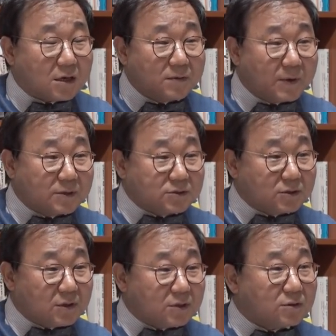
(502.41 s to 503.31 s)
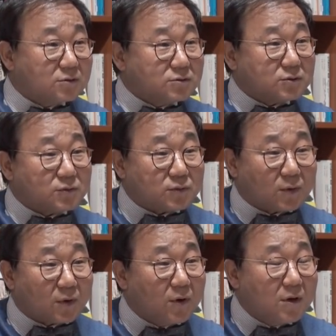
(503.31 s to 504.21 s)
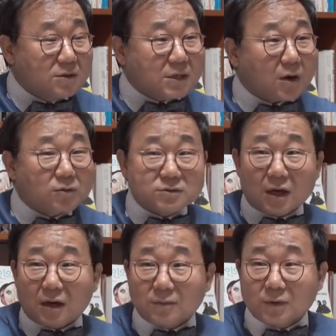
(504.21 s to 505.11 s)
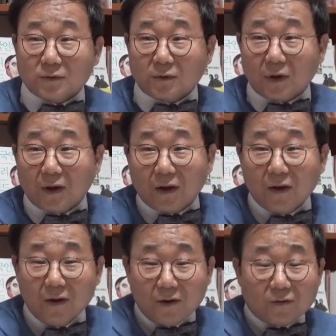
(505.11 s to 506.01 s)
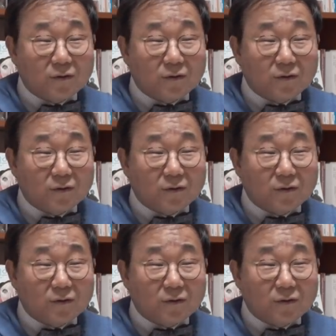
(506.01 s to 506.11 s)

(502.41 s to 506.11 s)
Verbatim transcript: 결벽증이 있는 식으로 살아온 사람인데